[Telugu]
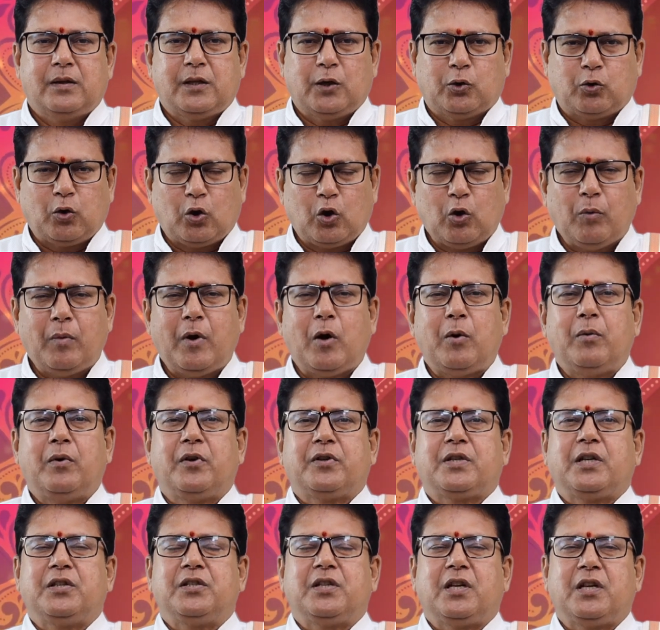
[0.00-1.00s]
చతుర్థ
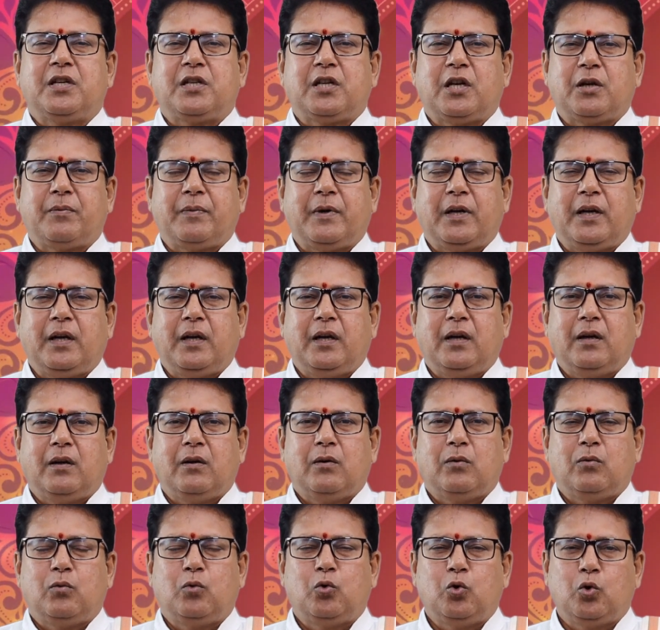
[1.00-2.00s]
భావంలో సంచరించేటువంటి
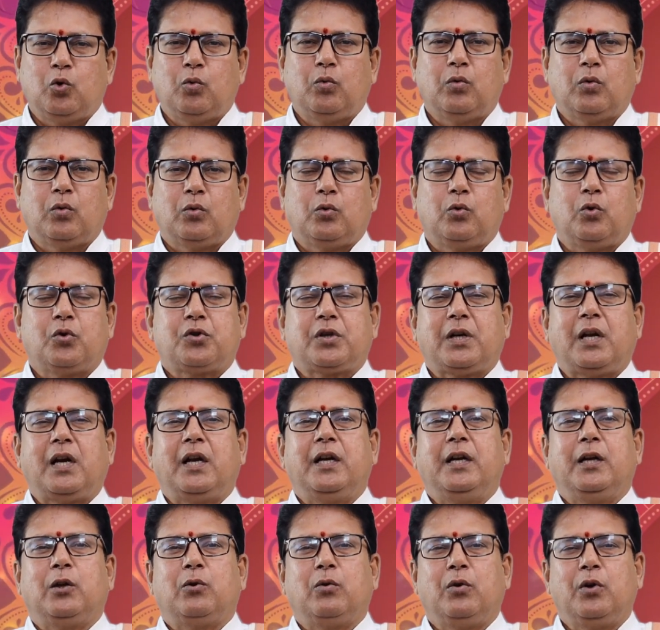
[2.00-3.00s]
గురువు
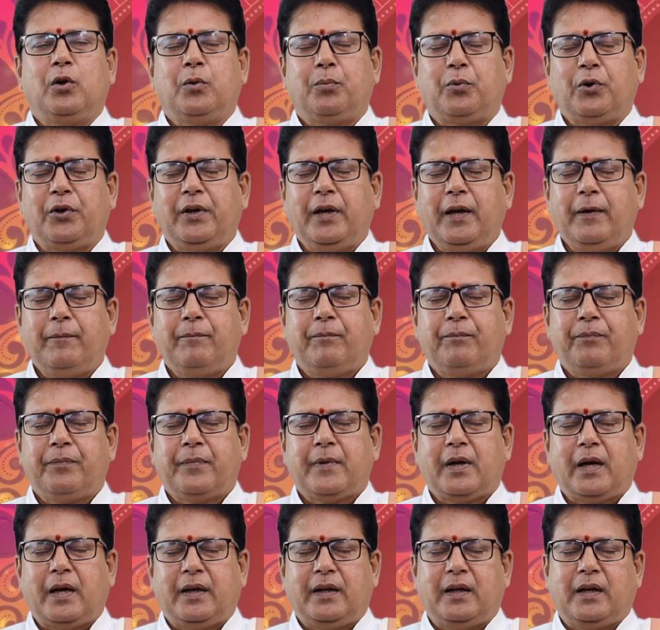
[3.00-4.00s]
దోషాలన్నీ తొలగిపోయి
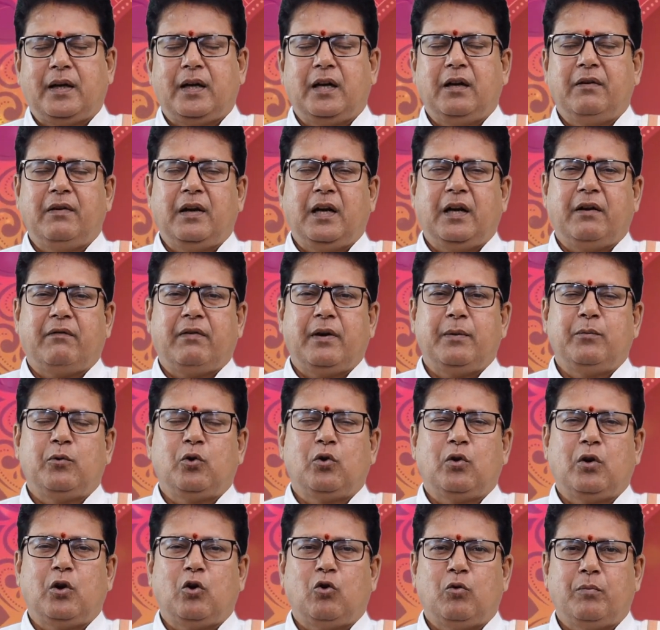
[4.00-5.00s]
ఆయన రెండు వేల ఇరవై
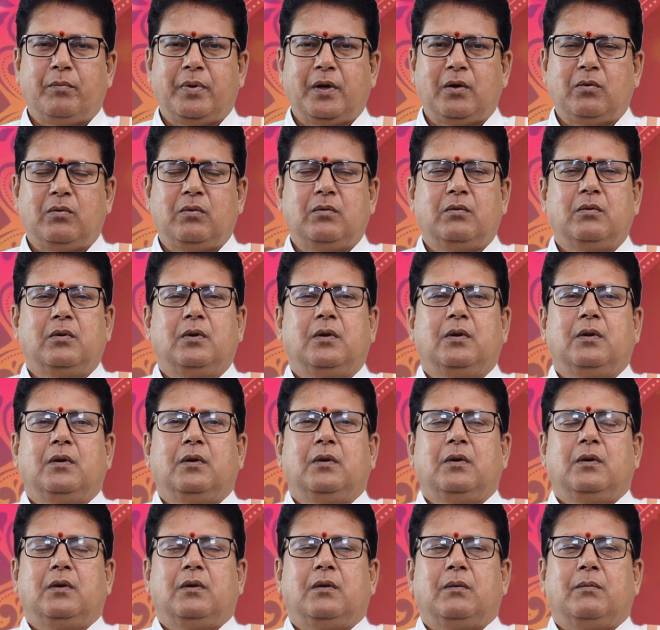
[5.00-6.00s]
మూడు నవంబరు
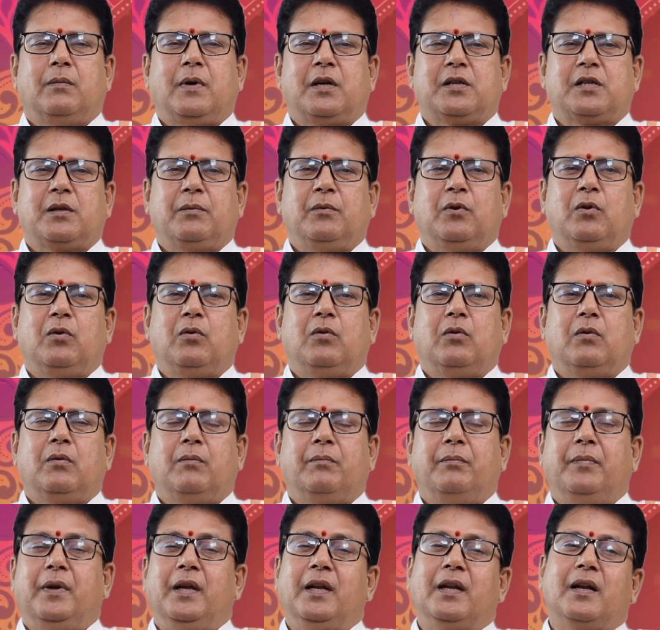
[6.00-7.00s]
మాసంలో
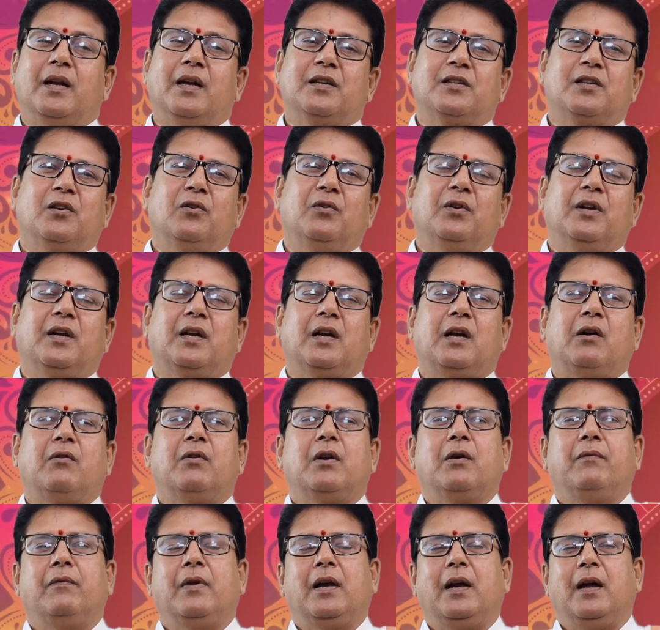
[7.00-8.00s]
మీనరాశిలోనికి
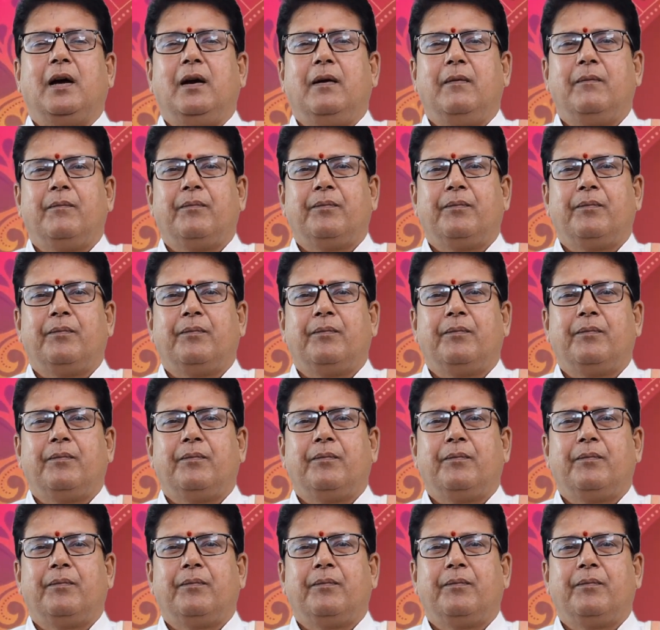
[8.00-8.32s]
రావడం వల్ల